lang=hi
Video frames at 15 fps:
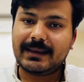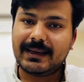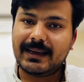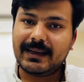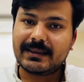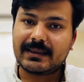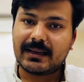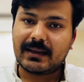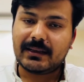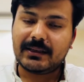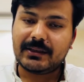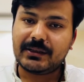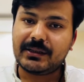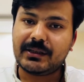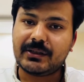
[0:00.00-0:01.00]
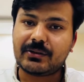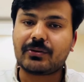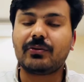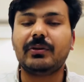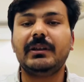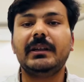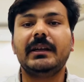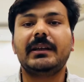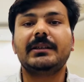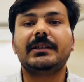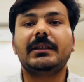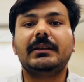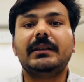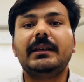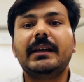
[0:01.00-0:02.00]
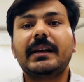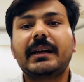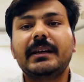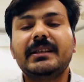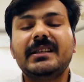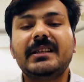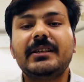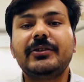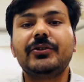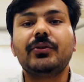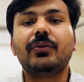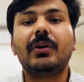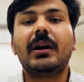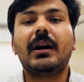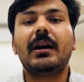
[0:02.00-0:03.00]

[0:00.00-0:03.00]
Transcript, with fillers: ये सारी चीज़ को ही लेके चलती है कि जी जो